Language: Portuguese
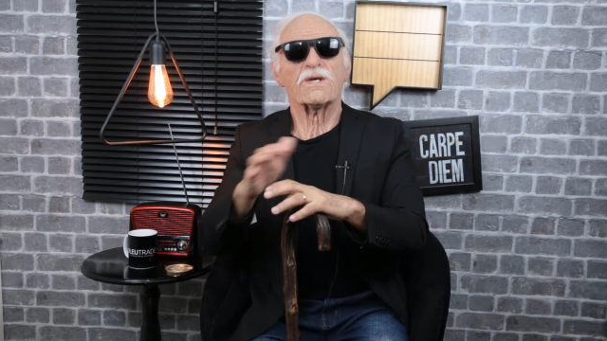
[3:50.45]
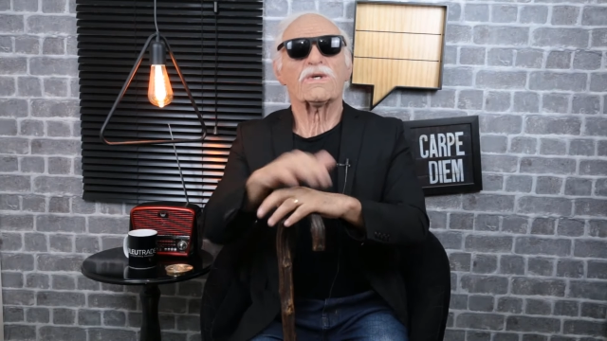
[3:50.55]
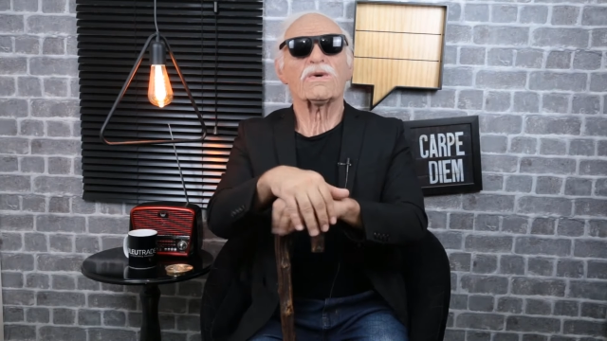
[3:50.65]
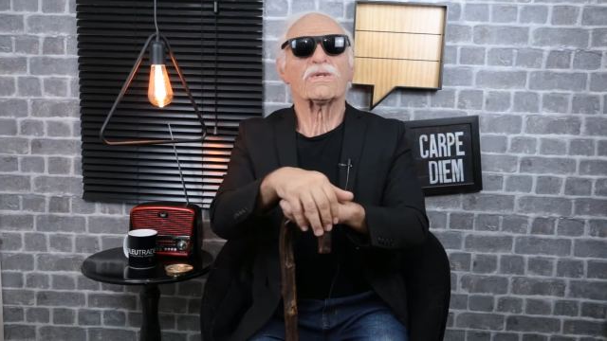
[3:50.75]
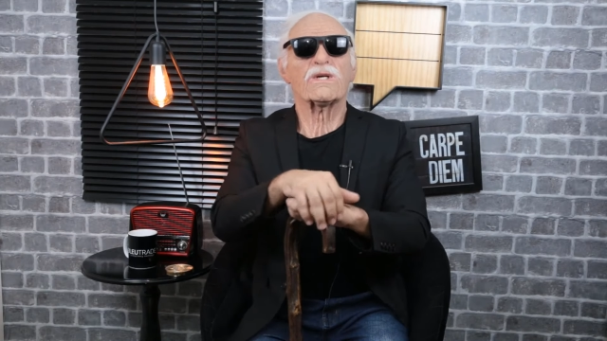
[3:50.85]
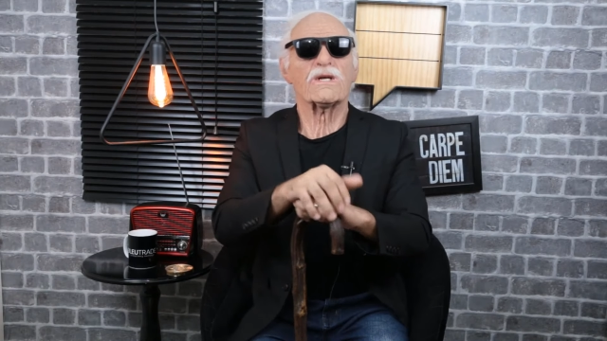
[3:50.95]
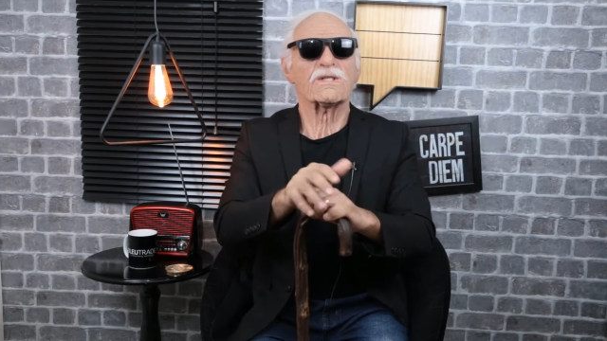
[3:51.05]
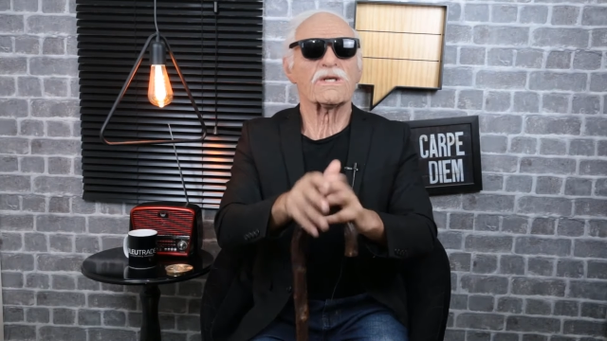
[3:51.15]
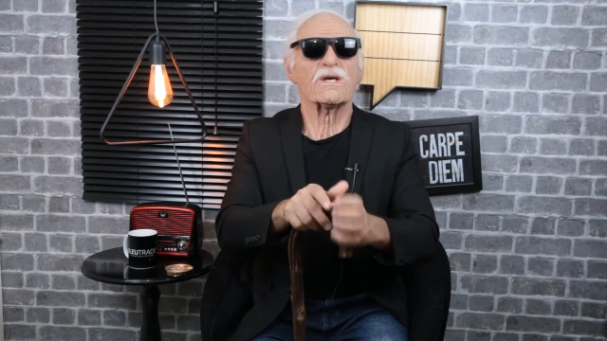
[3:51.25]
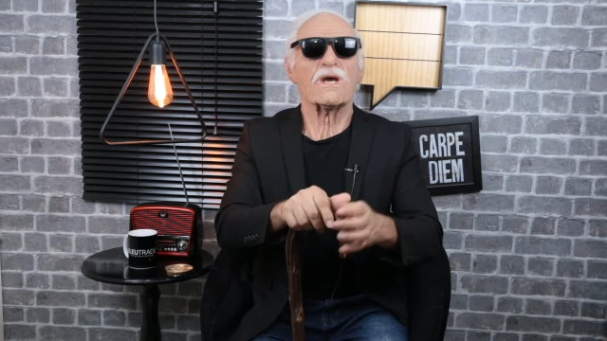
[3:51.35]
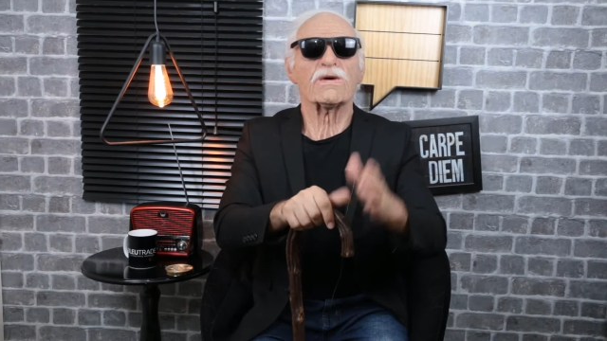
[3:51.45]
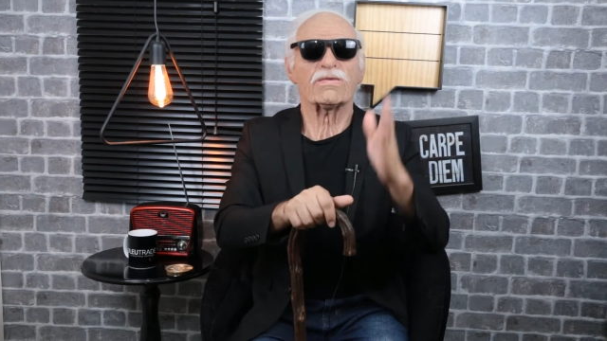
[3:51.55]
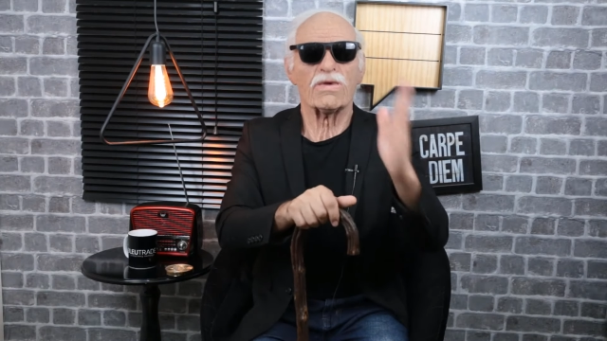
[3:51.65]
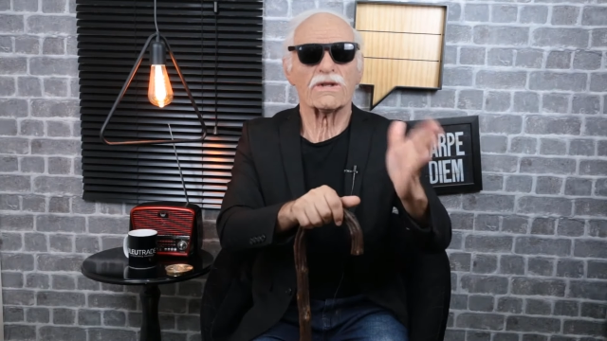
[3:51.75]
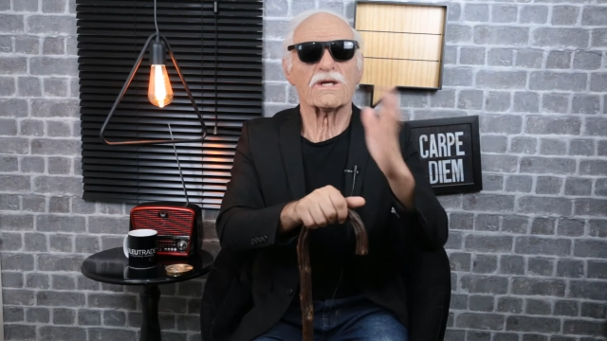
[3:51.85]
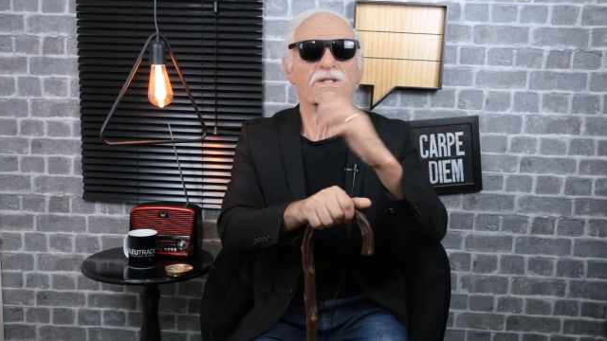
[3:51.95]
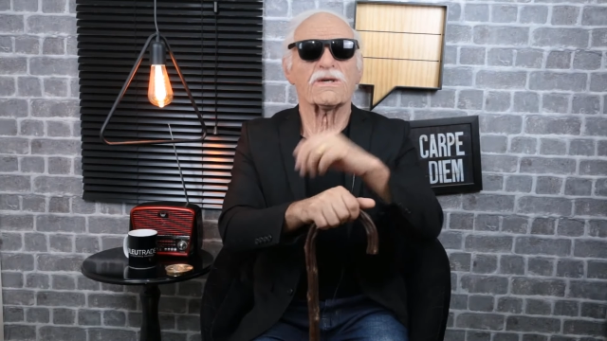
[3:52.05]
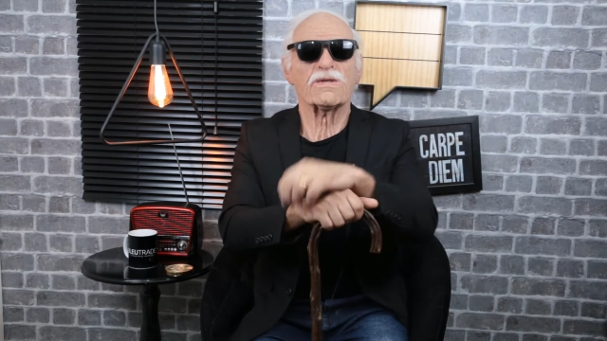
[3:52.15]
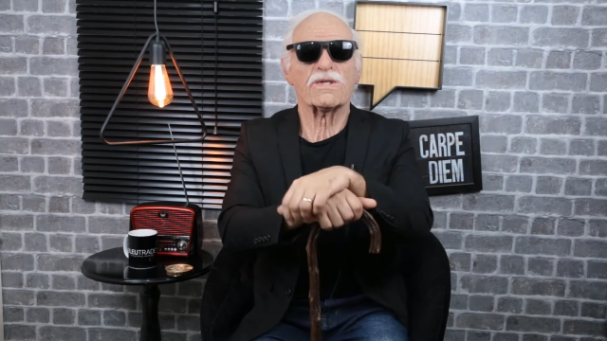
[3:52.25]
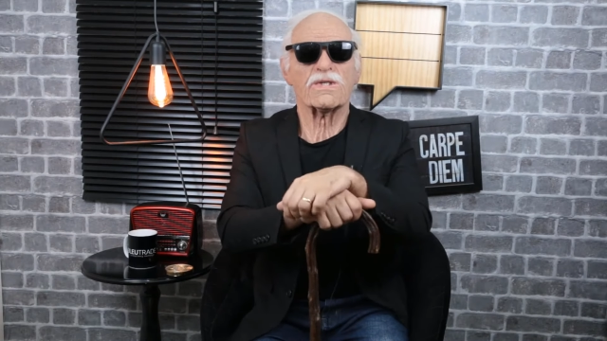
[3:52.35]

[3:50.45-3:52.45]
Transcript: que utiliza aí a votação de